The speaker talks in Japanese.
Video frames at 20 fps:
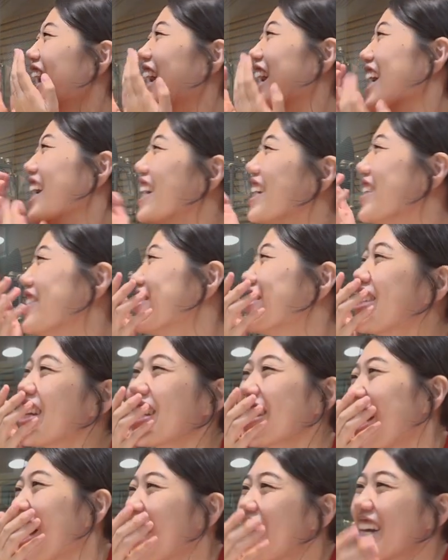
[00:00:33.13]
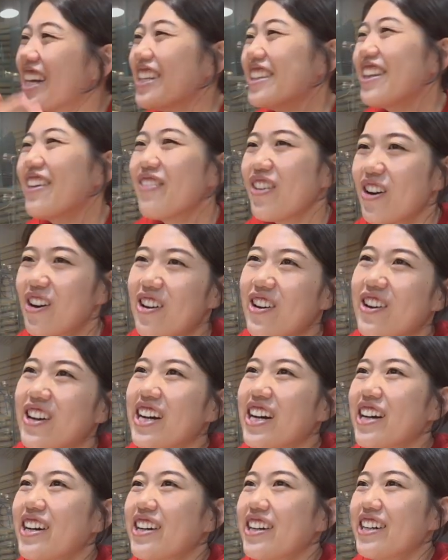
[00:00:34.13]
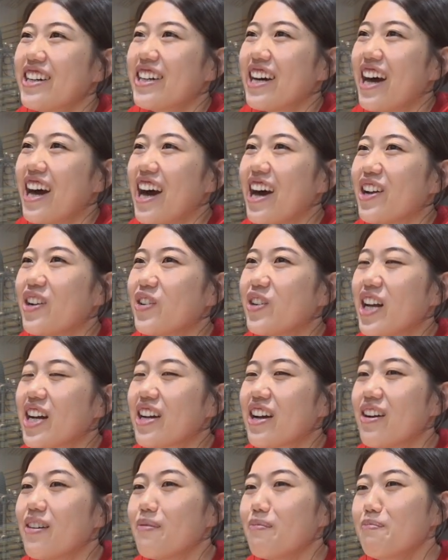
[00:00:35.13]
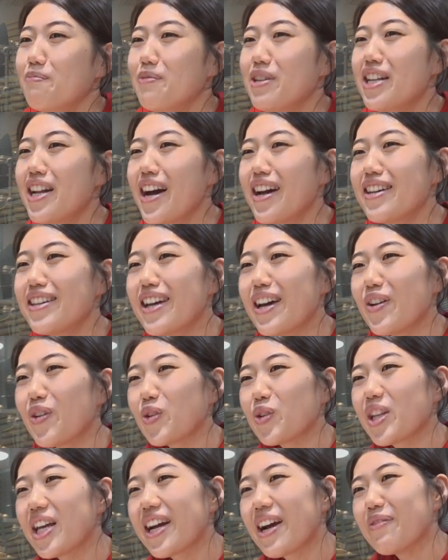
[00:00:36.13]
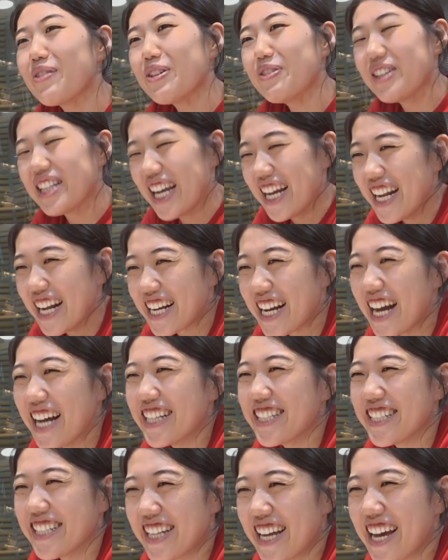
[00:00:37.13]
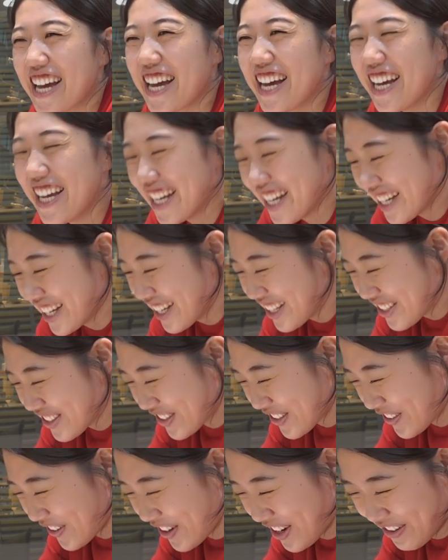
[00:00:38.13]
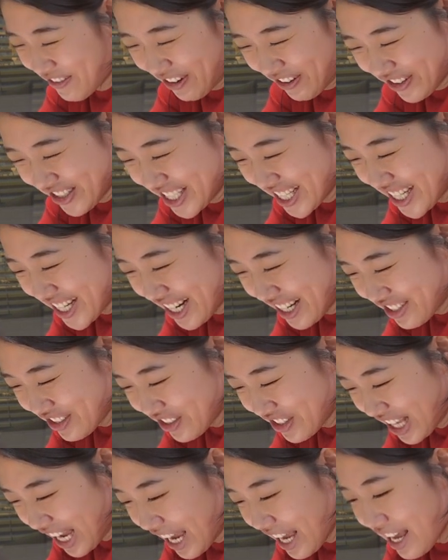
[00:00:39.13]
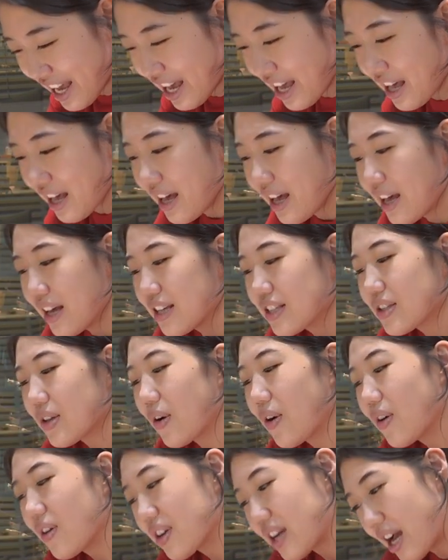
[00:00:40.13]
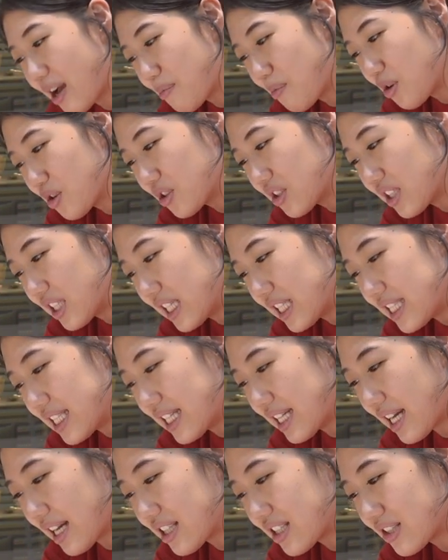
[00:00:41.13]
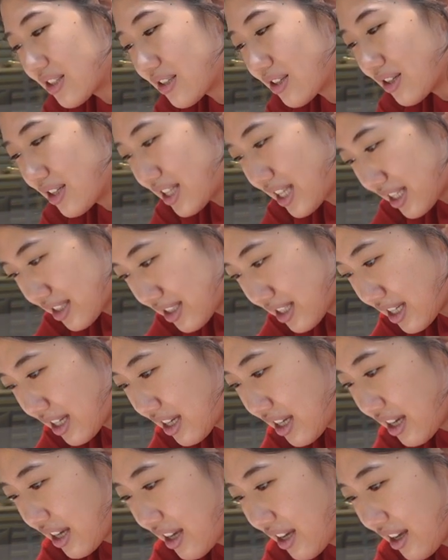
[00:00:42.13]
あはあ言っちゃったでもあのなんか未来へのお手紙みたいな感じですごい今不思議な状態そうかもう1月1日